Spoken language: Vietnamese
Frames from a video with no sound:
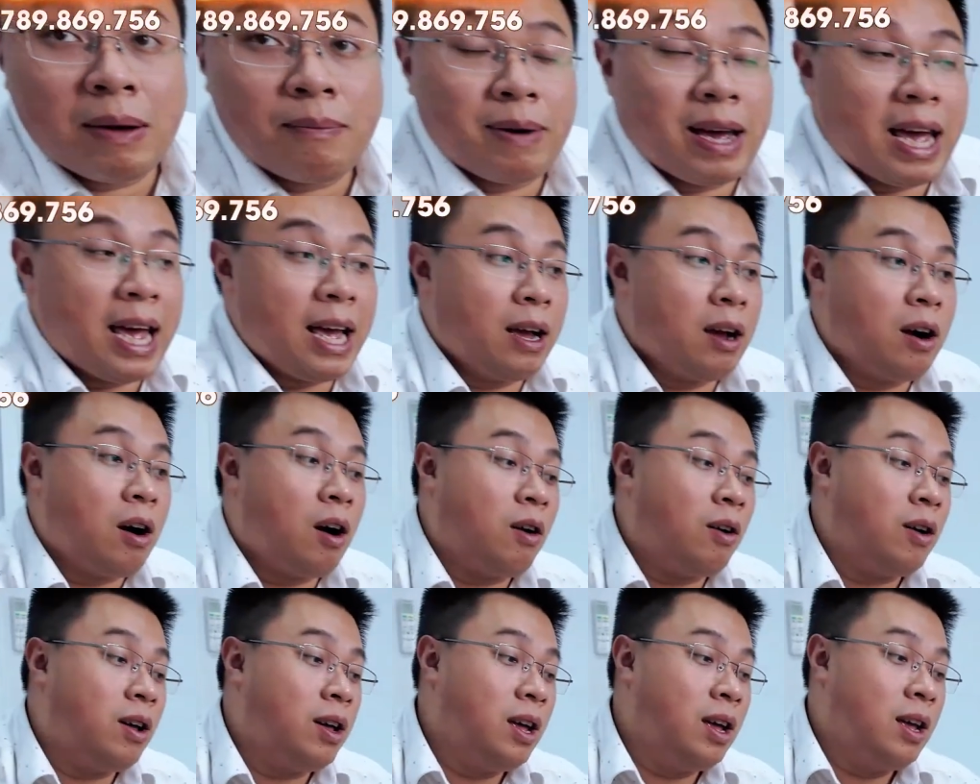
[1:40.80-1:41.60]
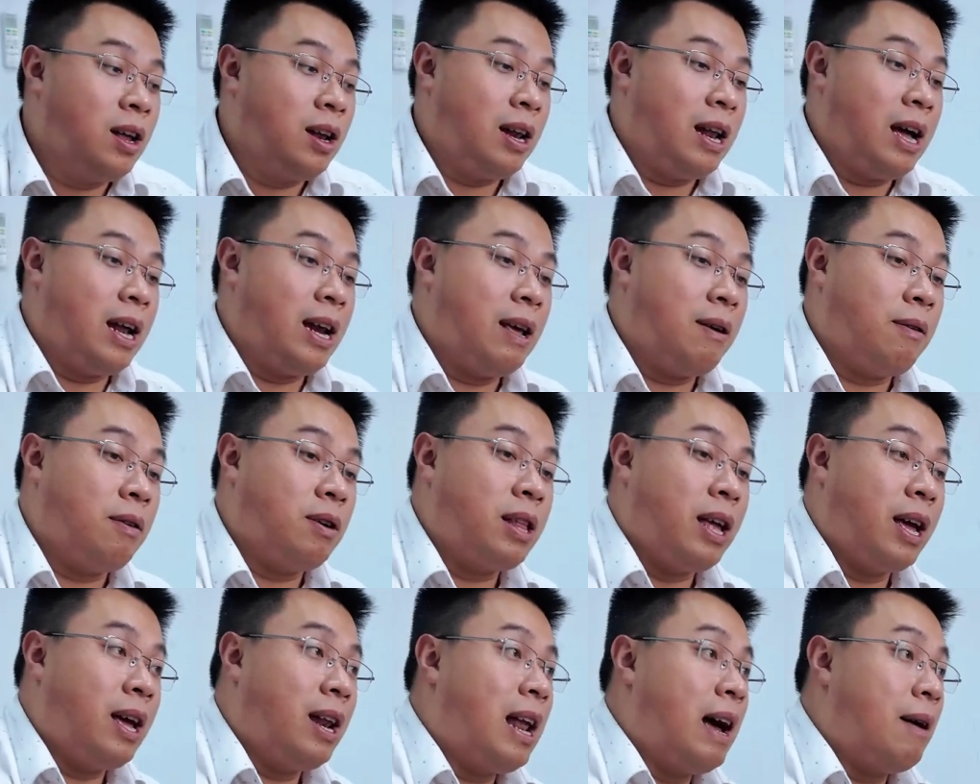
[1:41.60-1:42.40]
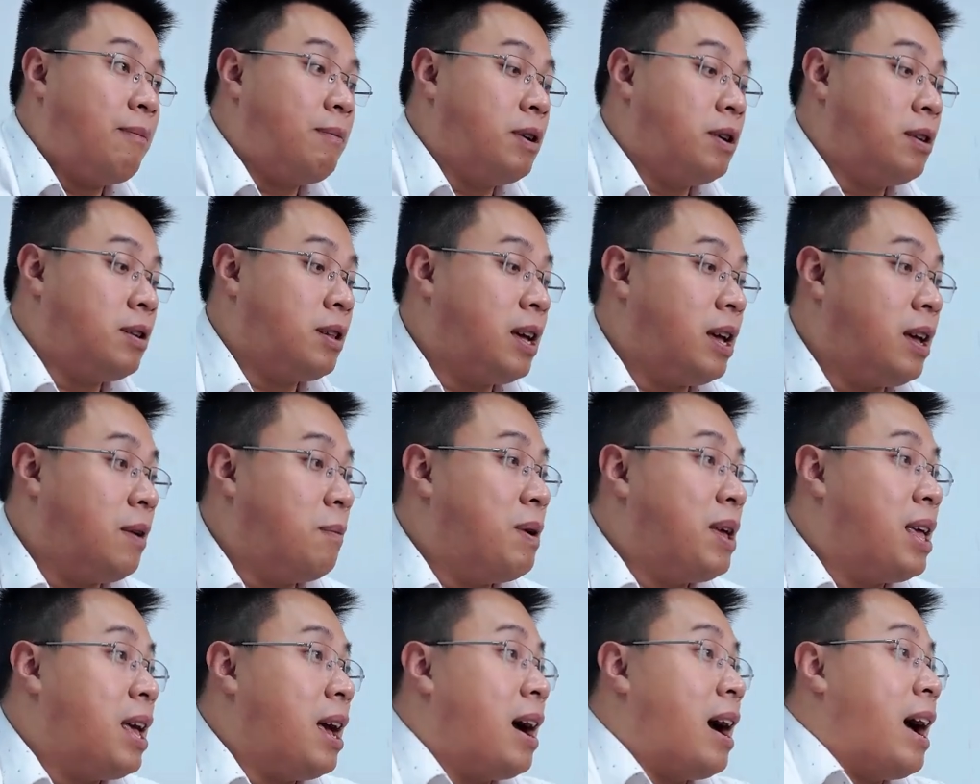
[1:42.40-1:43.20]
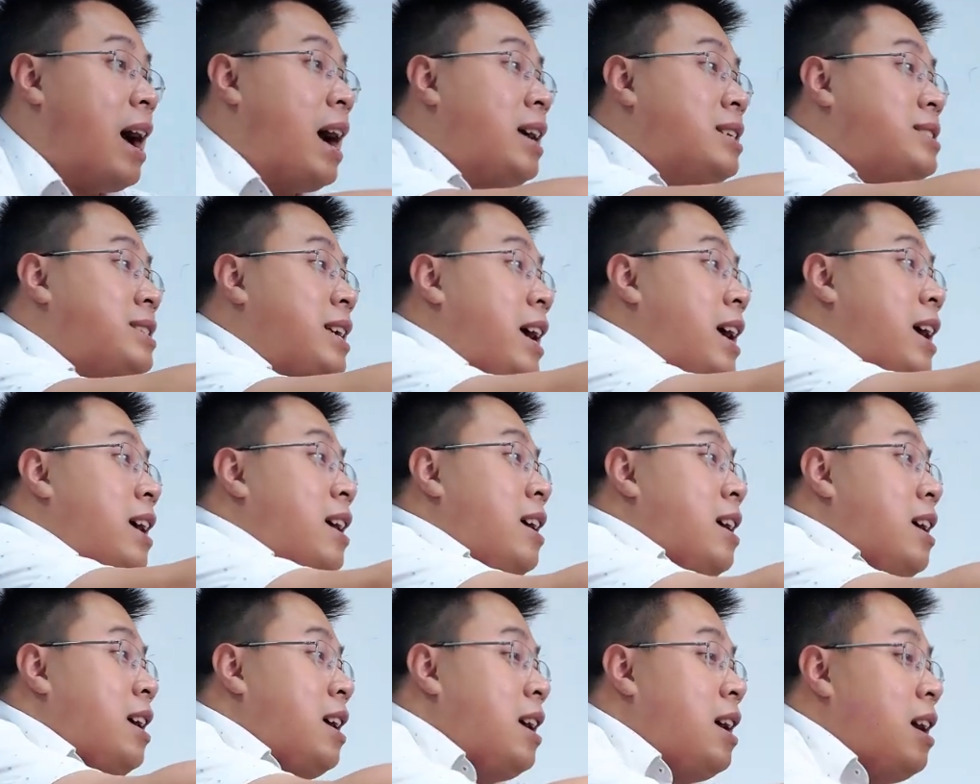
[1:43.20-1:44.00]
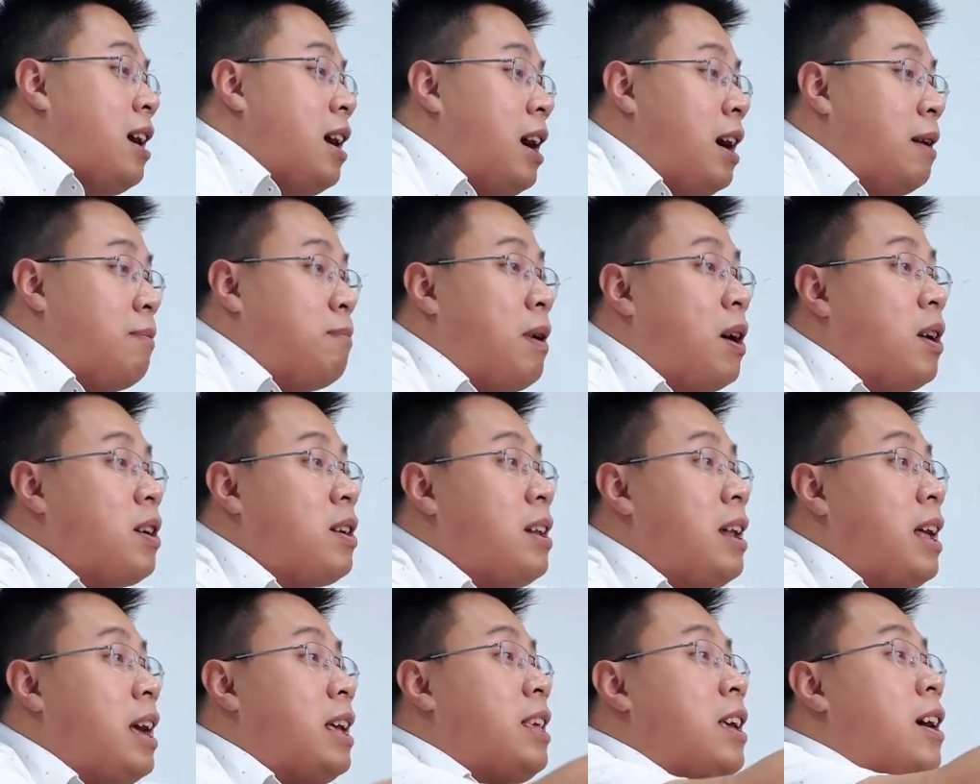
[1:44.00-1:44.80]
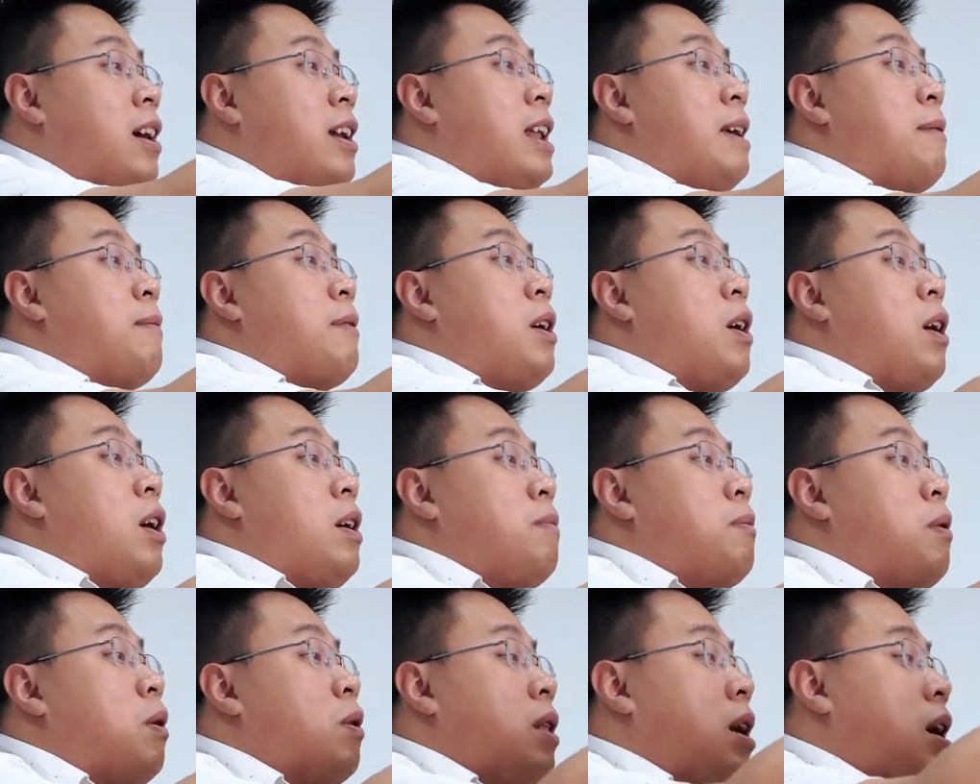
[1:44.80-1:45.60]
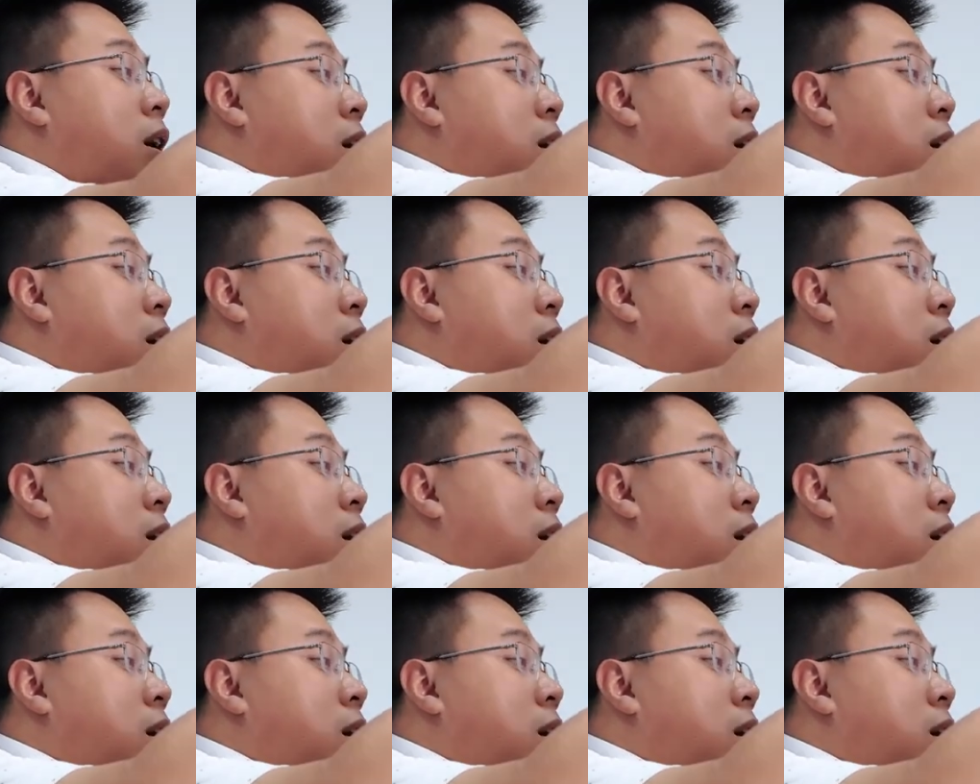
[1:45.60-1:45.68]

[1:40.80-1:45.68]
trăm ngàn con là anh em có thể làm được thì bây giờ hải sẽ unbox là cho anh em coi một